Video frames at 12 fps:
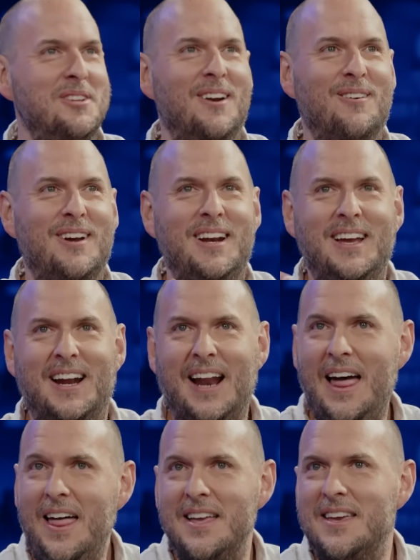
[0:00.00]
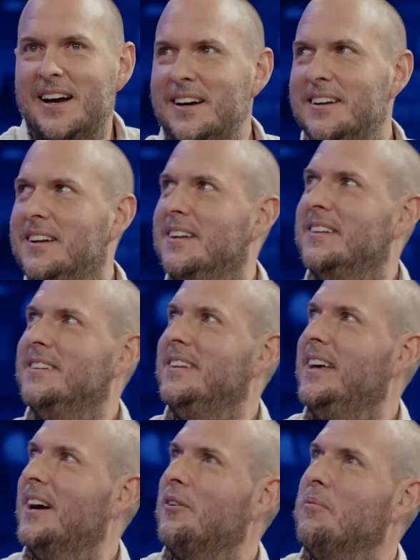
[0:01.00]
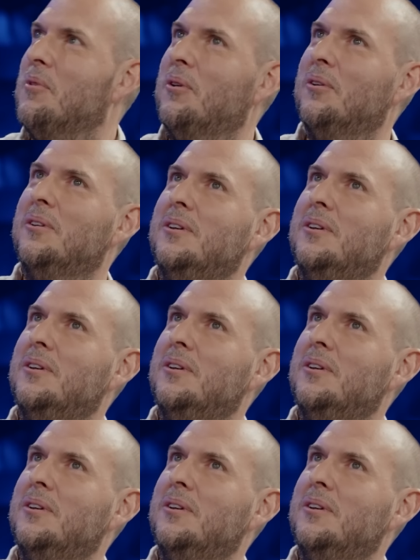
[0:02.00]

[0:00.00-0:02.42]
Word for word: ya no quería nada, ya dije como